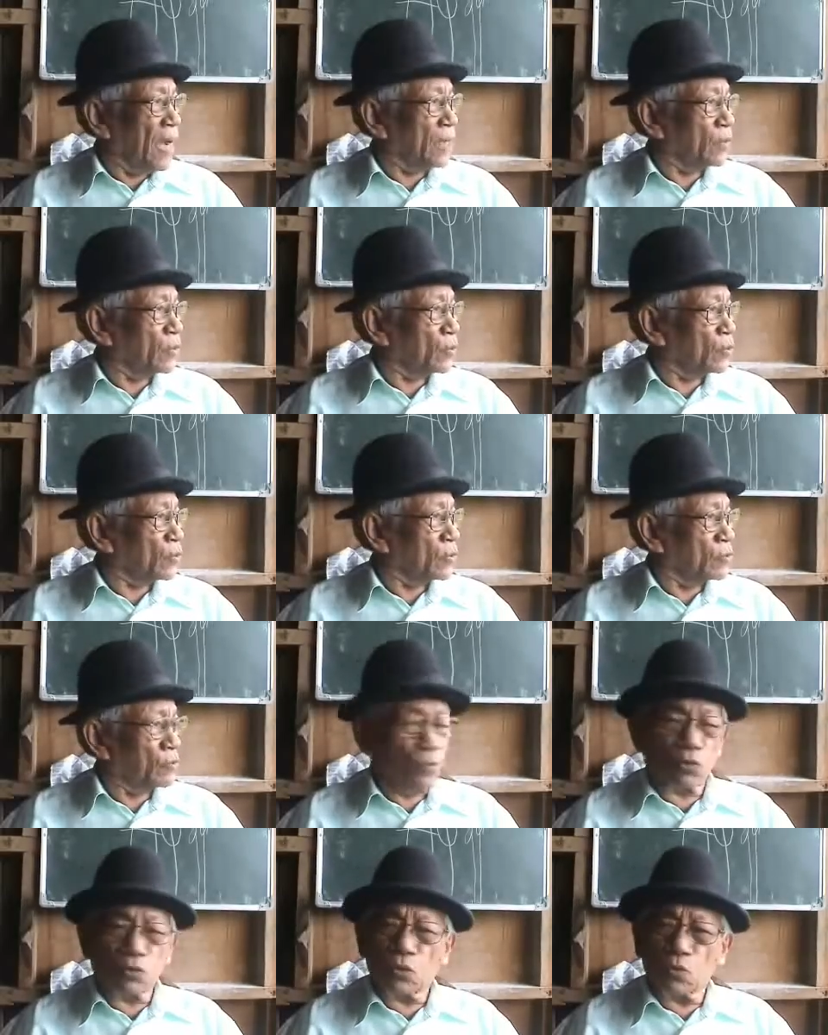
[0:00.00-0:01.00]
ang
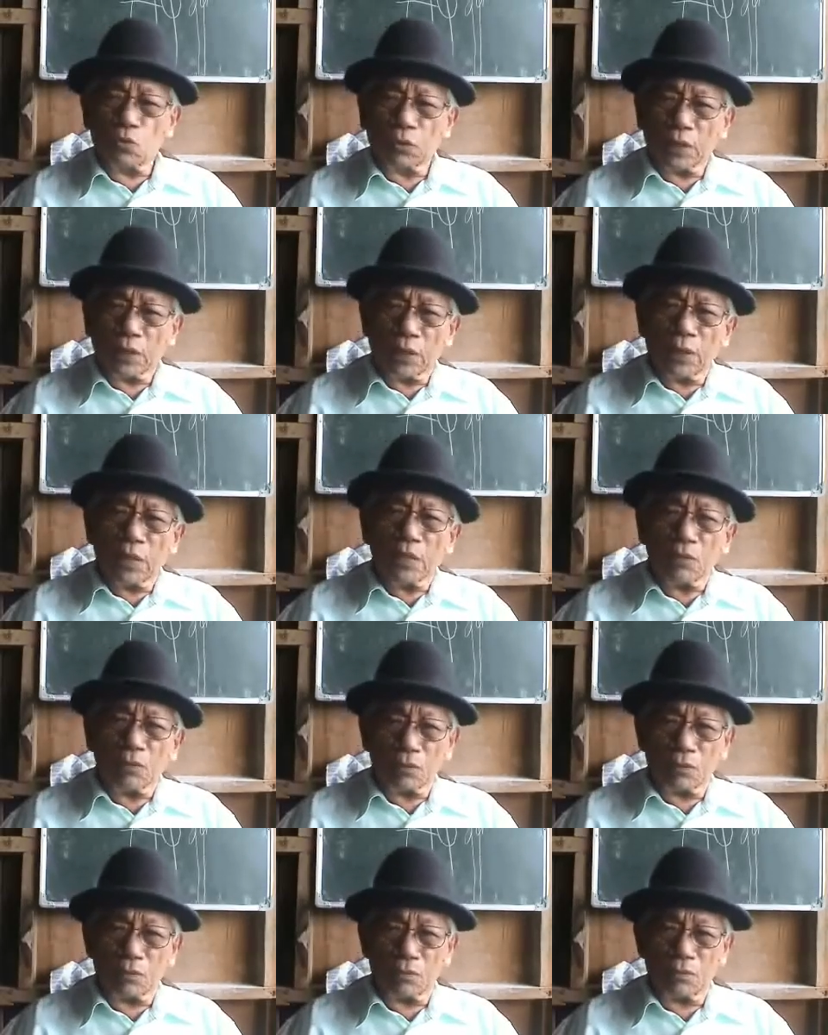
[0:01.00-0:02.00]
panganod musulti
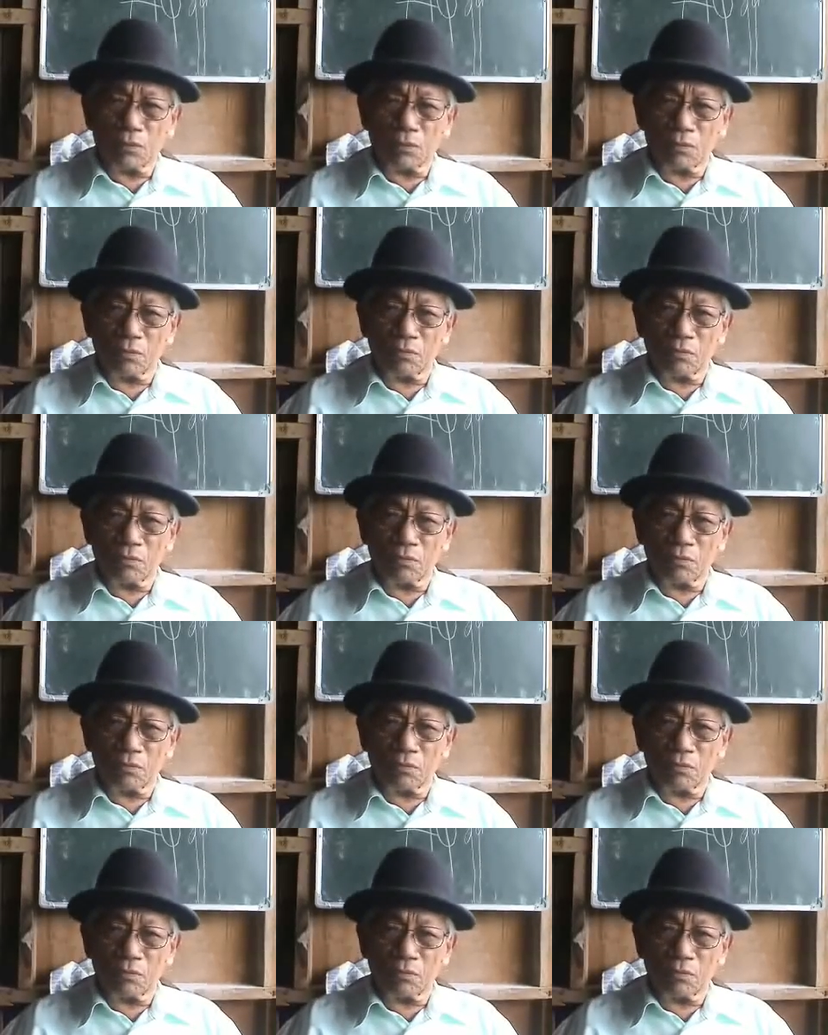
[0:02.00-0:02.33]
kanako